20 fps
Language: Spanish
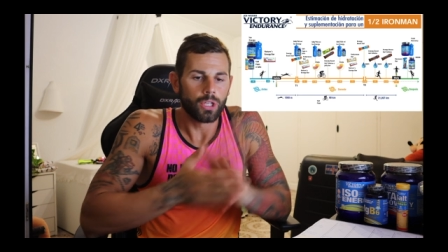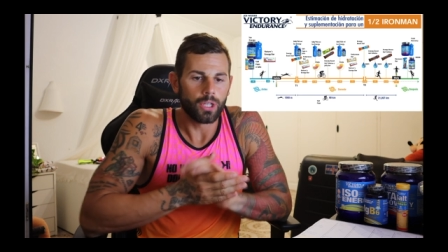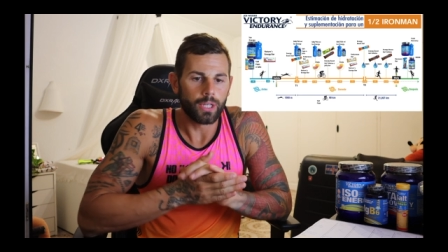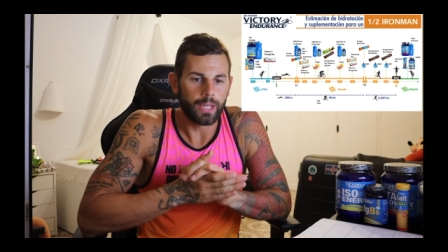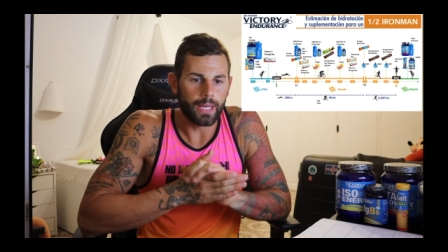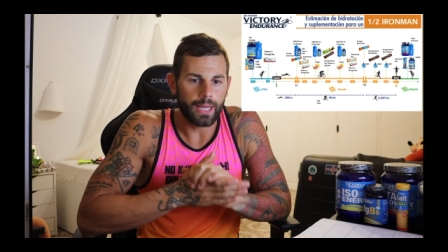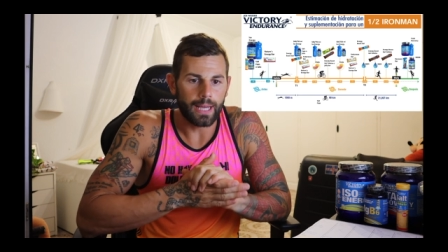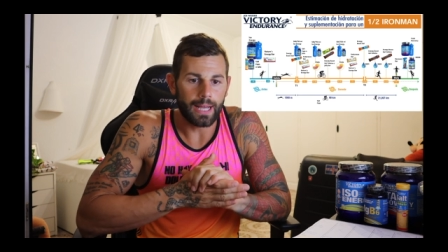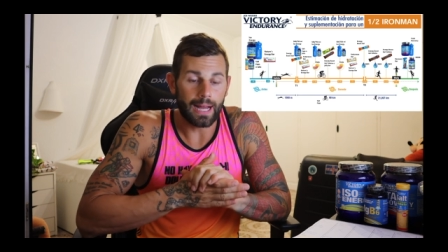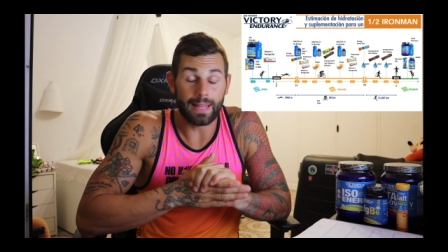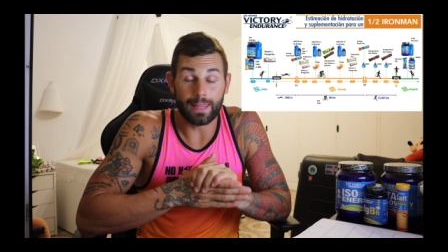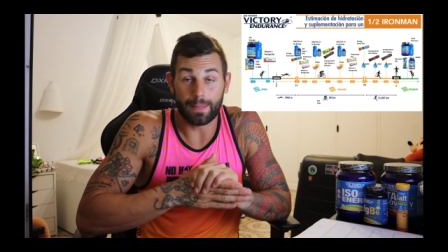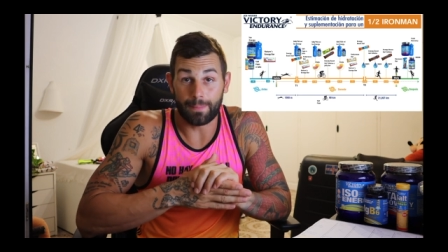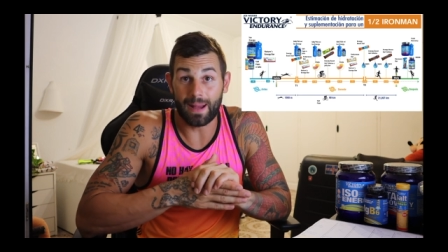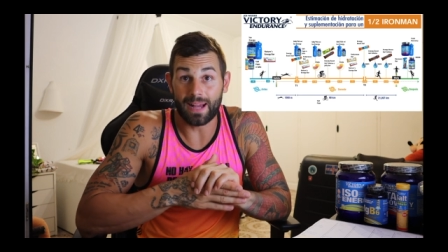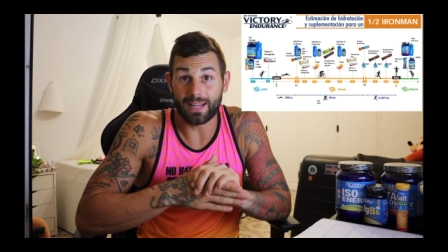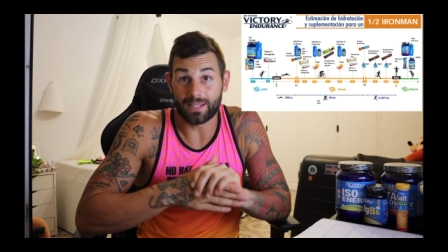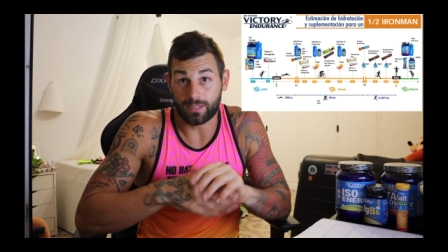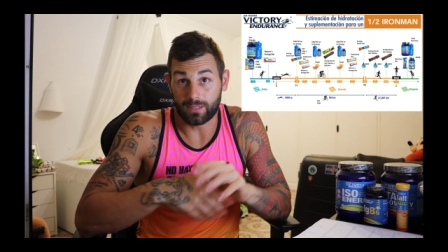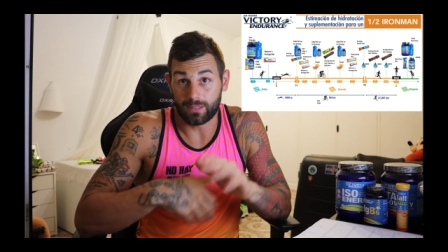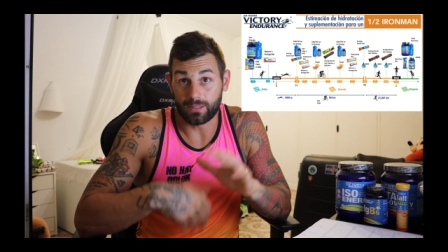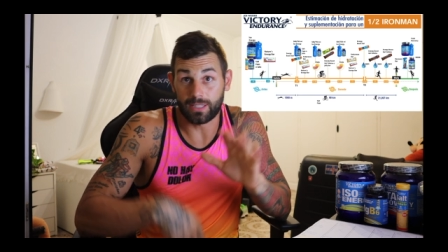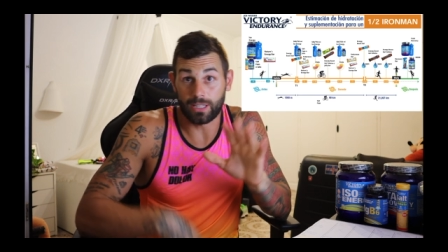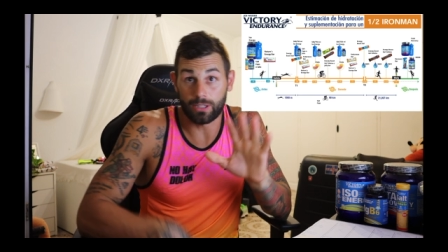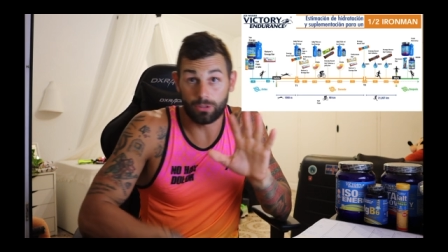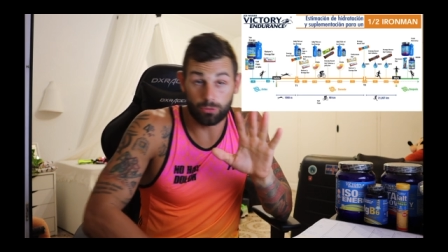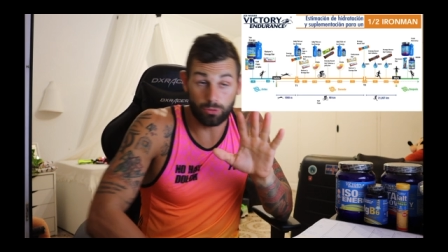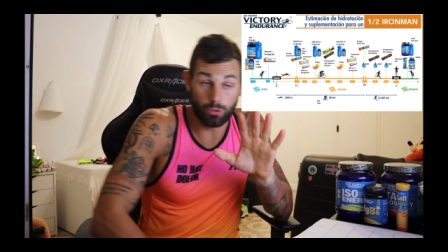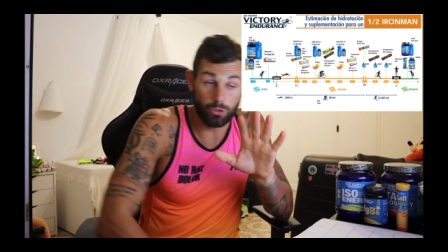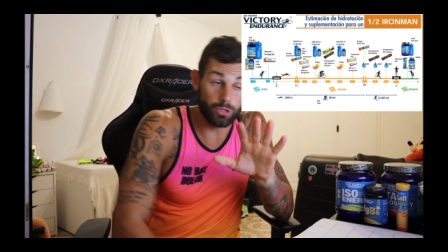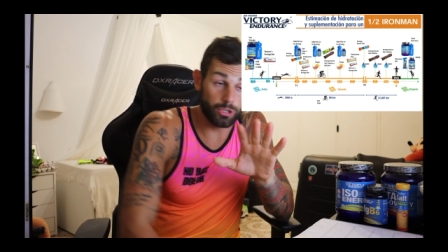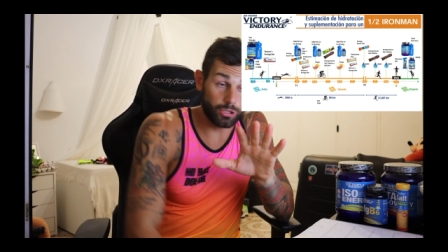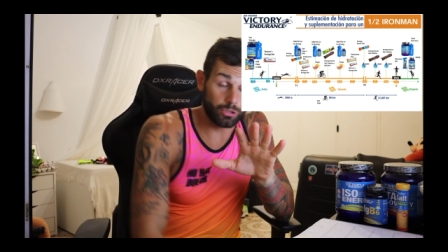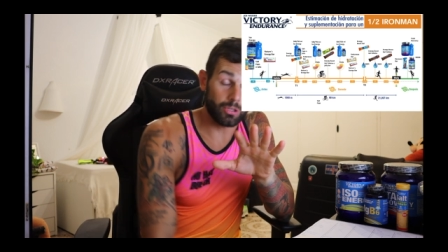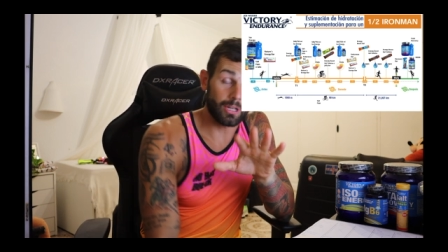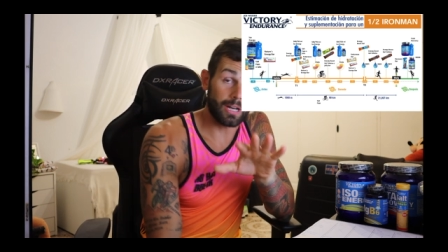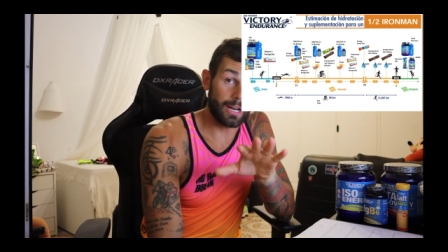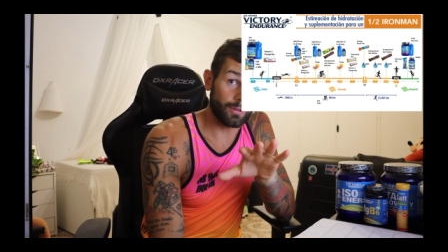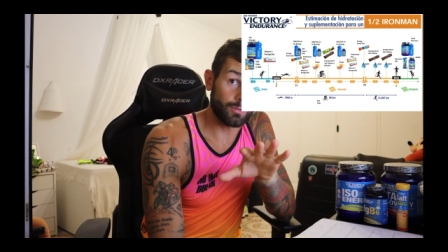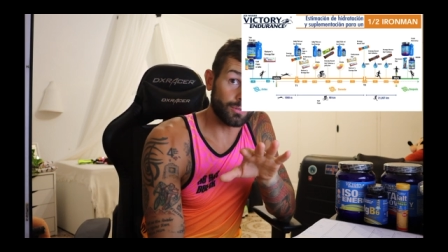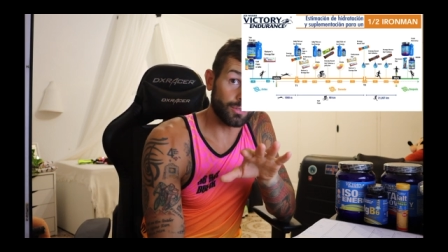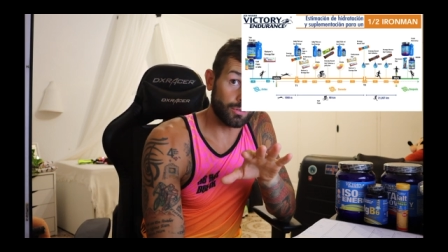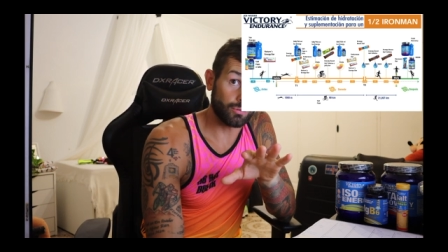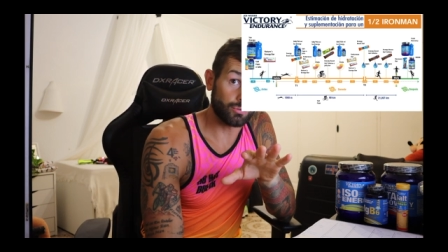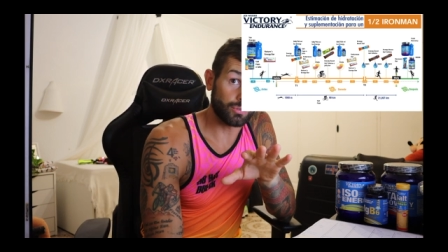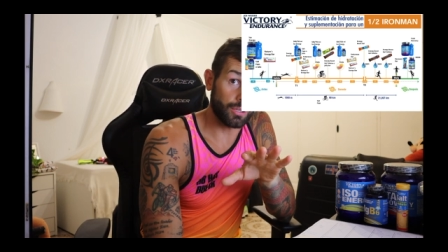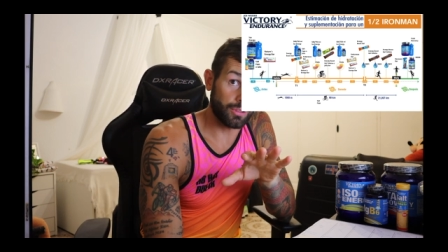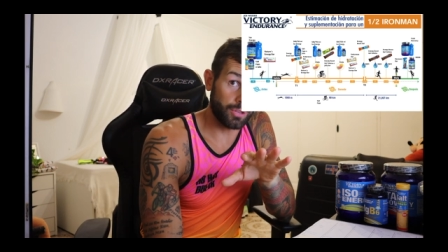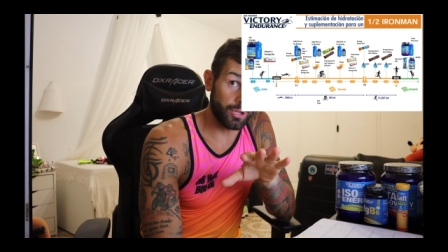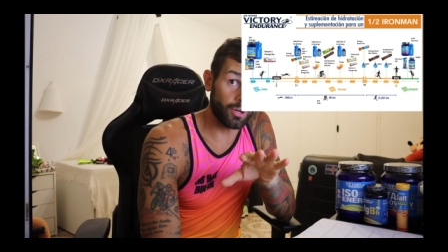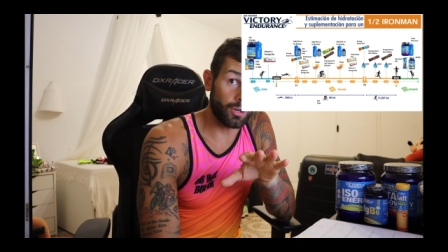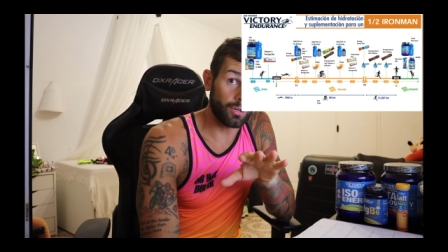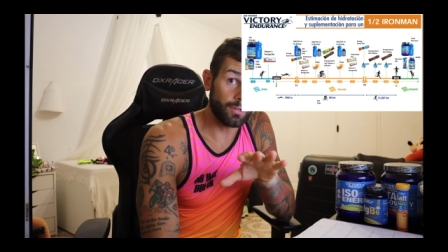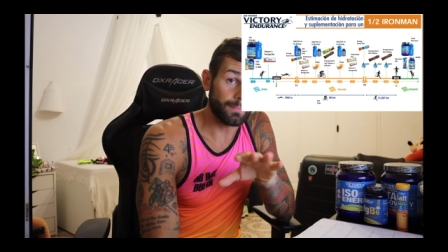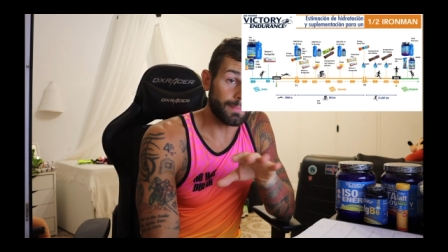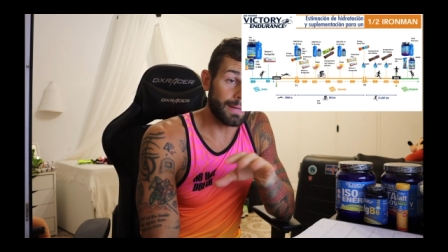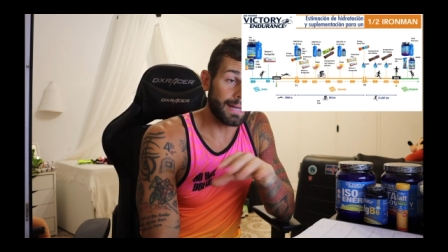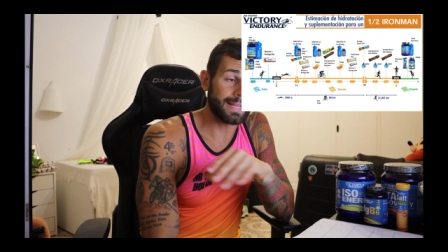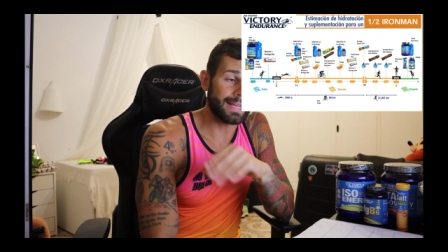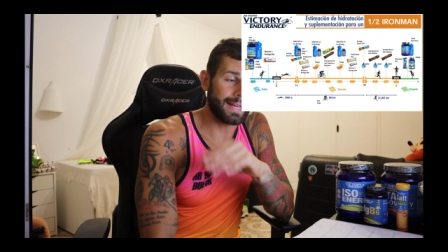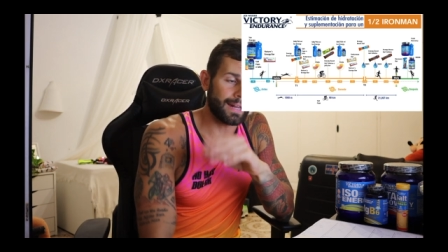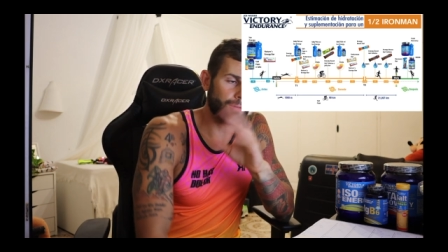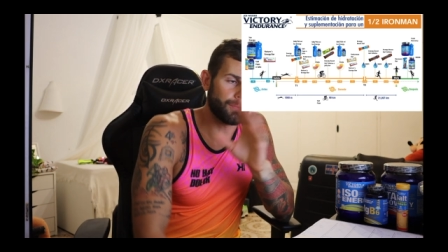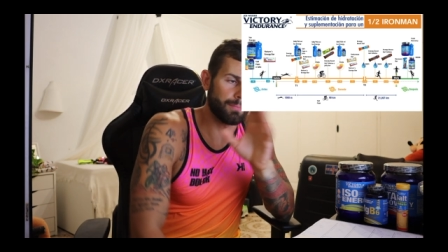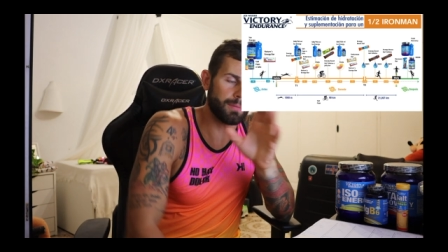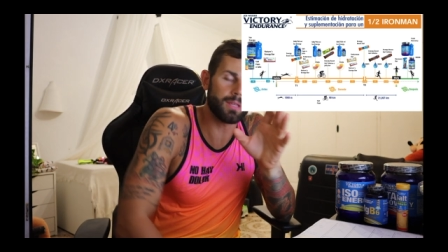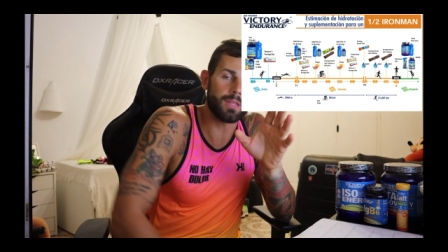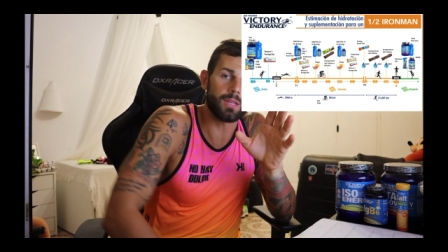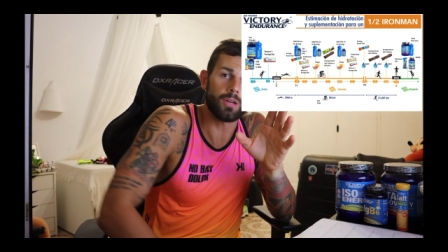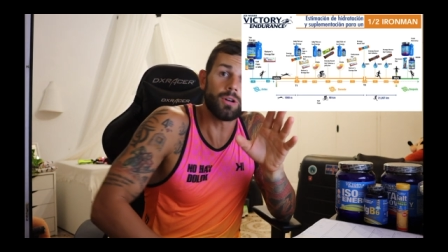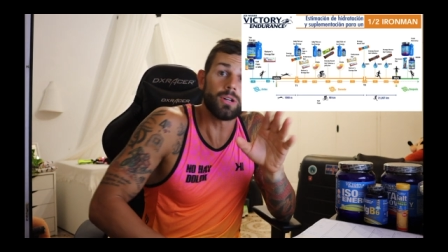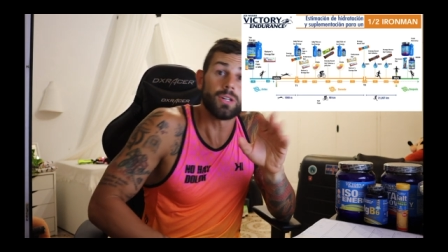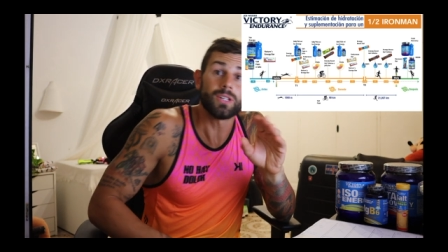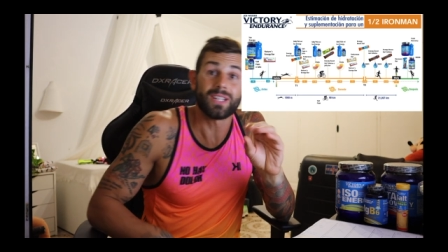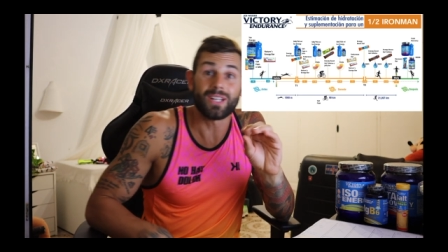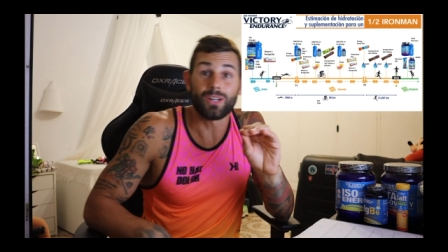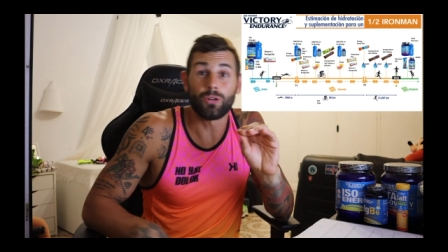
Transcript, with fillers: Eh, además de todo esto de, la, nutrición, ¿vale? Ya haré un vídeo.